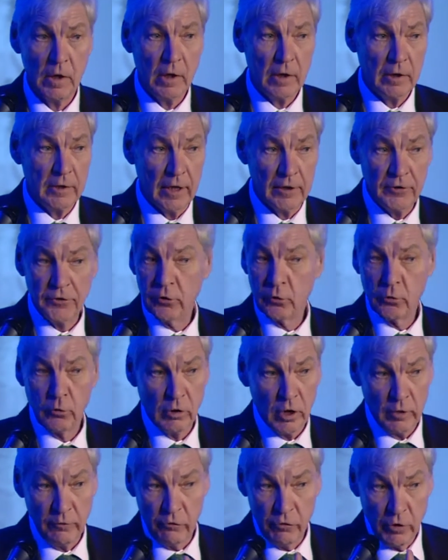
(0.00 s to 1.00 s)
Dazu
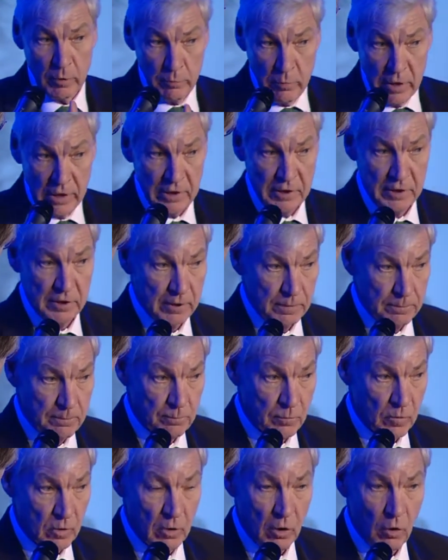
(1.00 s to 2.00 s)
gehören für mich
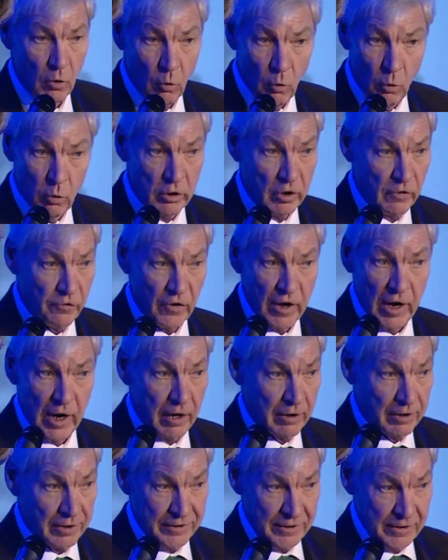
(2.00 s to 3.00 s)
ohne
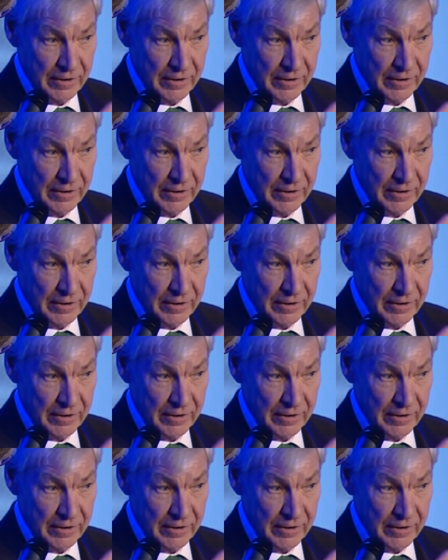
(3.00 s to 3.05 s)
Frage